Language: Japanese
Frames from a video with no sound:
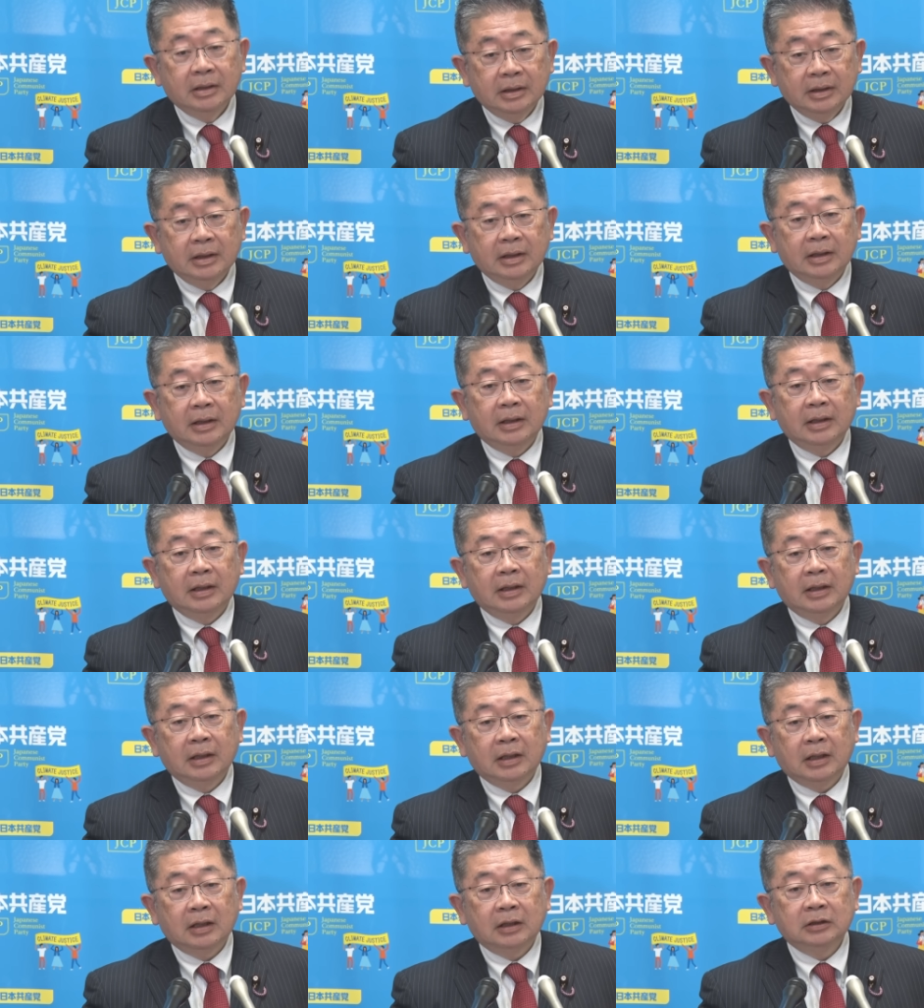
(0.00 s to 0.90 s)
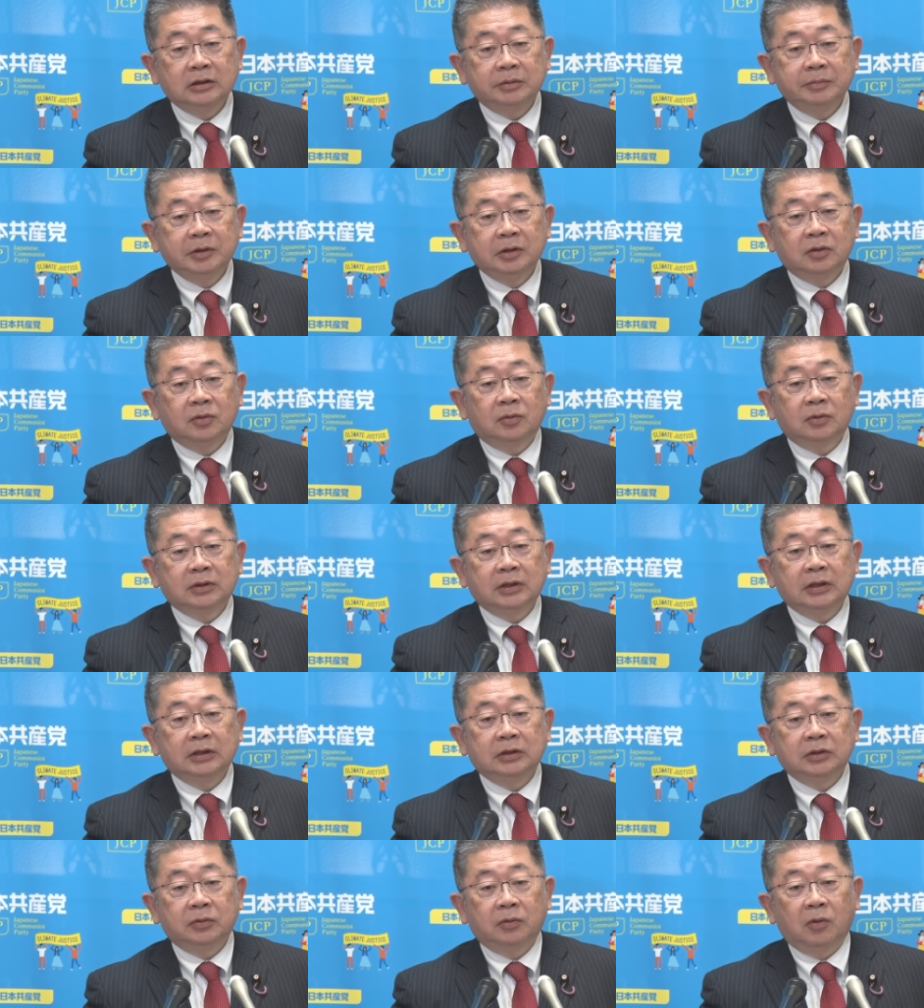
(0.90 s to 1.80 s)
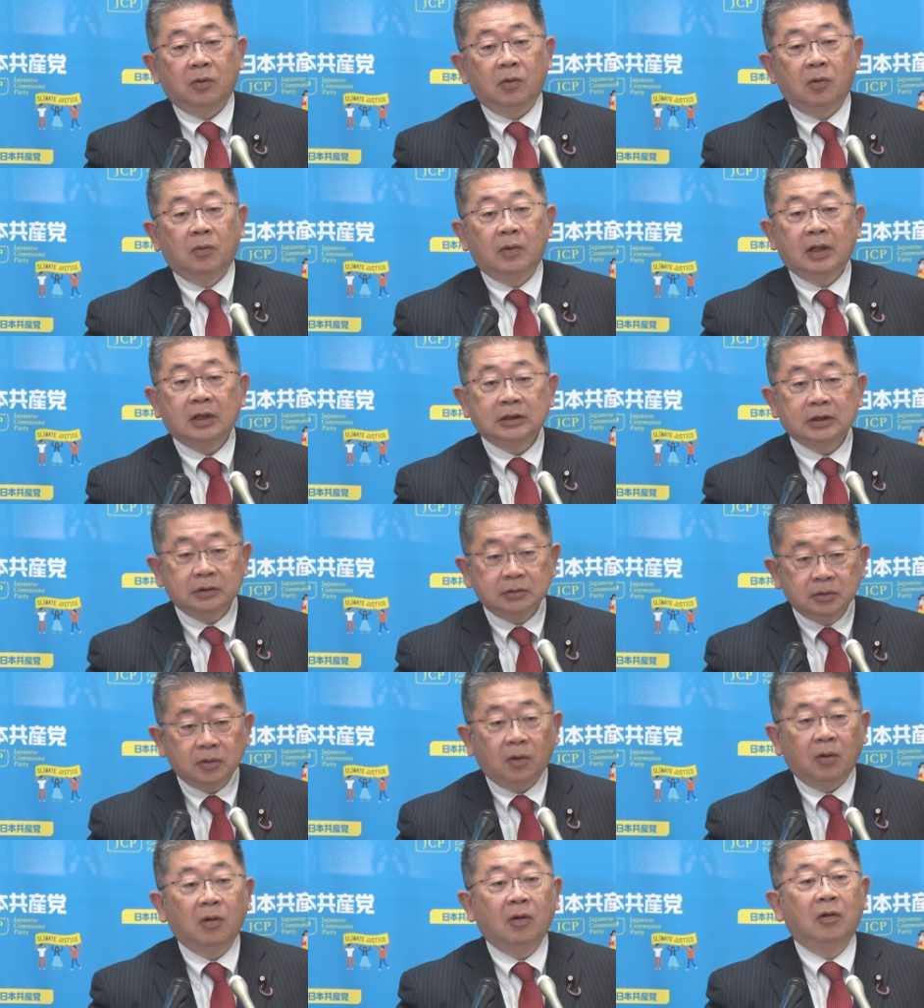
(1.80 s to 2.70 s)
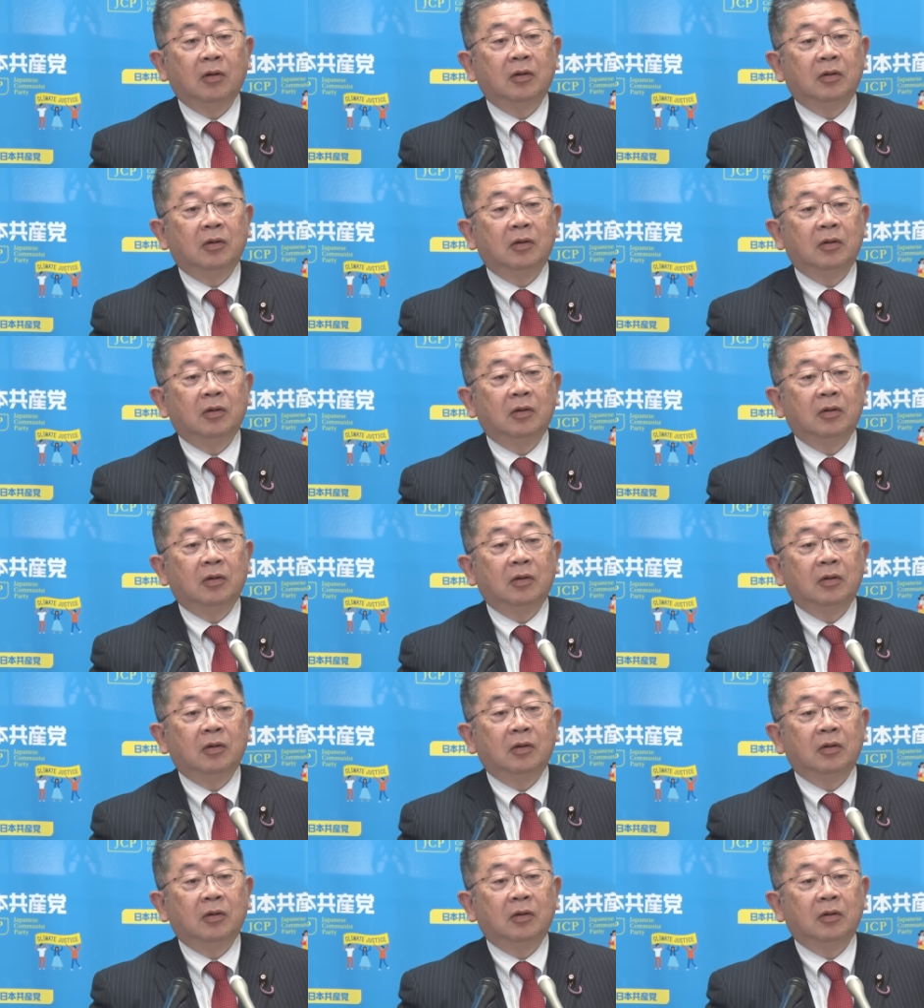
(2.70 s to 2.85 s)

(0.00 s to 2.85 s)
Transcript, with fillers: えー、やはり自民党政治を終わらせると